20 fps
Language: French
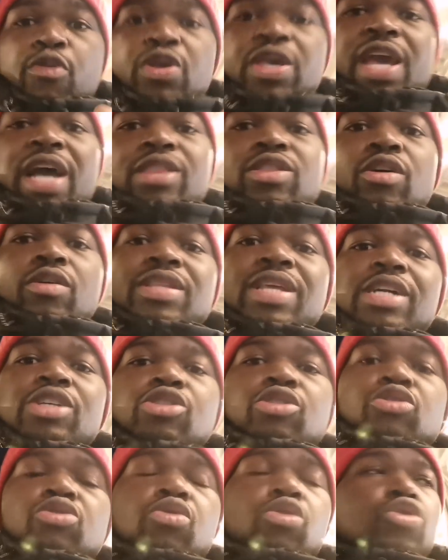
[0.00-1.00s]
vous qui
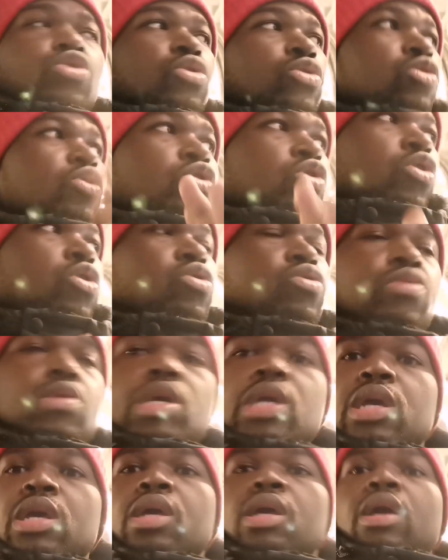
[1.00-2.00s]
attendez jusqu'au jour
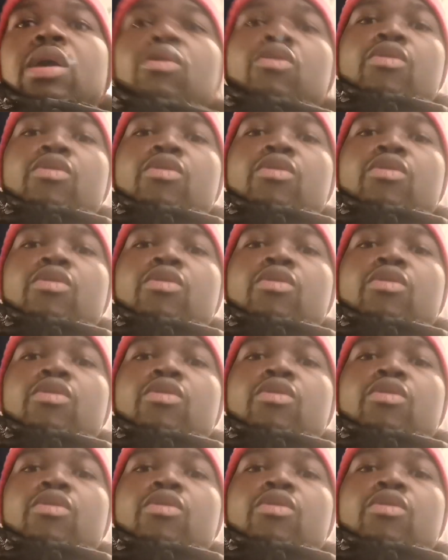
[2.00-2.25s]
d'aujourd'hui